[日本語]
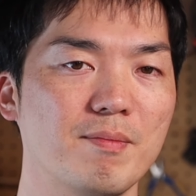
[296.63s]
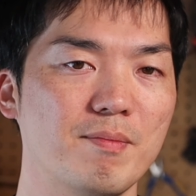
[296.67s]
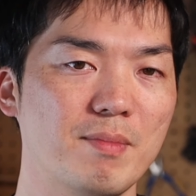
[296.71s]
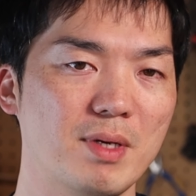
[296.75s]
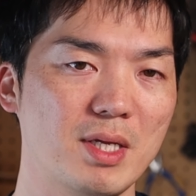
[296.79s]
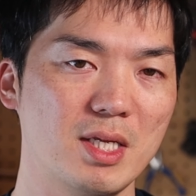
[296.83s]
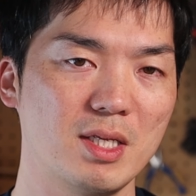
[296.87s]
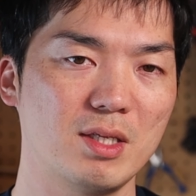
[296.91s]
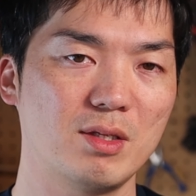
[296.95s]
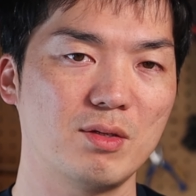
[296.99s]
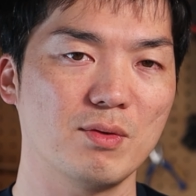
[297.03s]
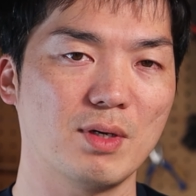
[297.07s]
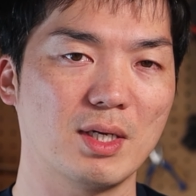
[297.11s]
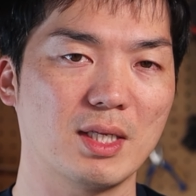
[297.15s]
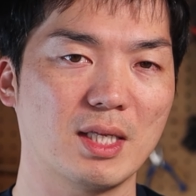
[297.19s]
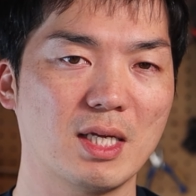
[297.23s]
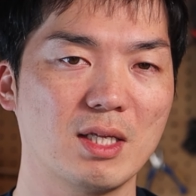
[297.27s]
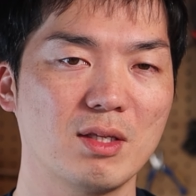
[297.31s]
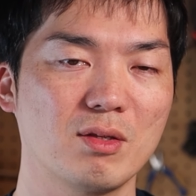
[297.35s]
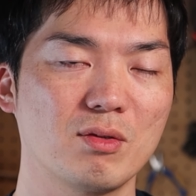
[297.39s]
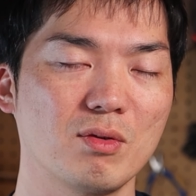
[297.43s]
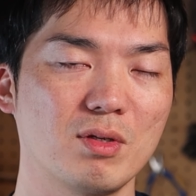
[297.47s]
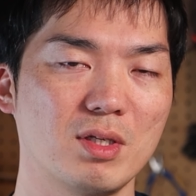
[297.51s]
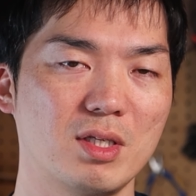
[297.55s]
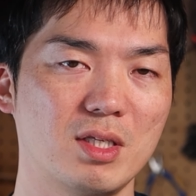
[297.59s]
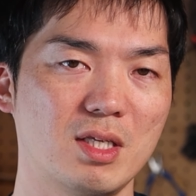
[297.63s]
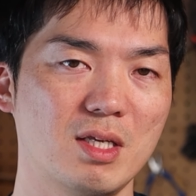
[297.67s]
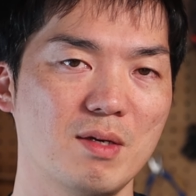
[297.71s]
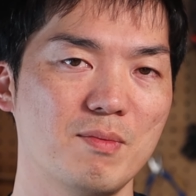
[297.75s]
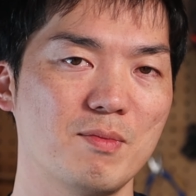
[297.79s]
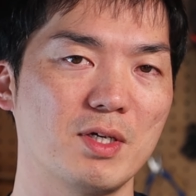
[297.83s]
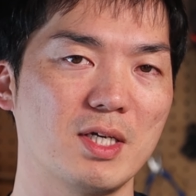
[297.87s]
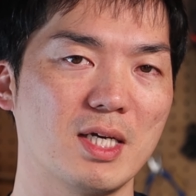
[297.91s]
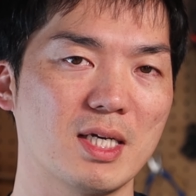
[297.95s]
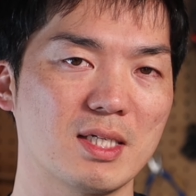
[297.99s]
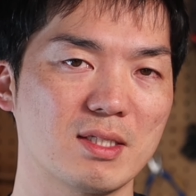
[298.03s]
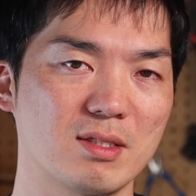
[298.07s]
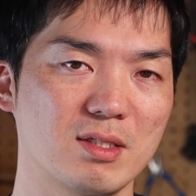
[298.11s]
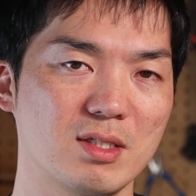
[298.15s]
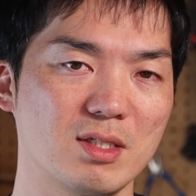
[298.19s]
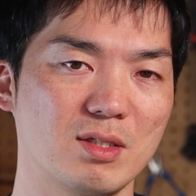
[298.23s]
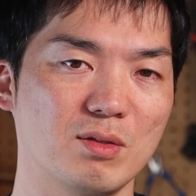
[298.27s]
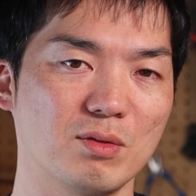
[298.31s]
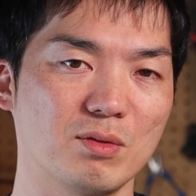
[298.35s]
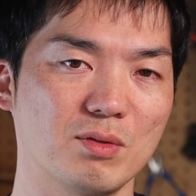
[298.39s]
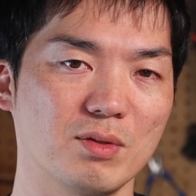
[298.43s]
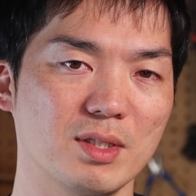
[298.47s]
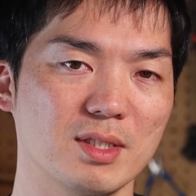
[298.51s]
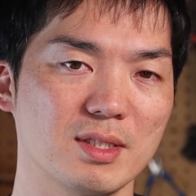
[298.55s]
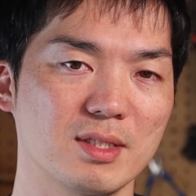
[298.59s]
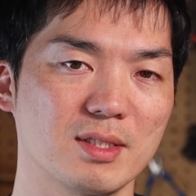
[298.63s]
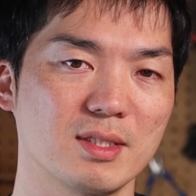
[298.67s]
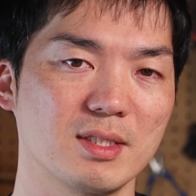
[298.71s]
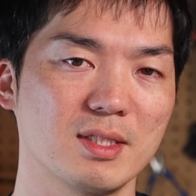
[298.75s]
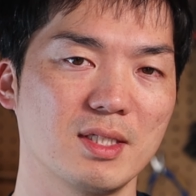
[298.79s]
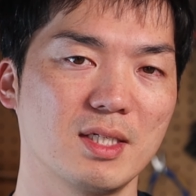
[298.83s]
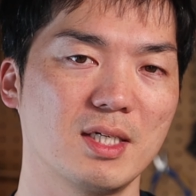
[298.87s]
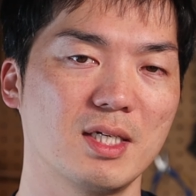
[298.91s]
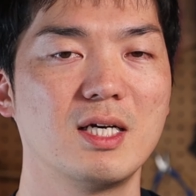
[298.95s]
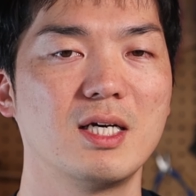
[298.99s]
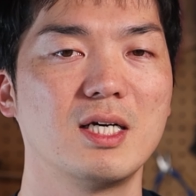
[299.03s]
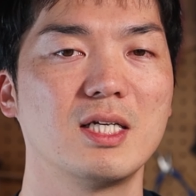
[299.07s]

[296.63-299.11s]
メリットは何と言っても安いことです。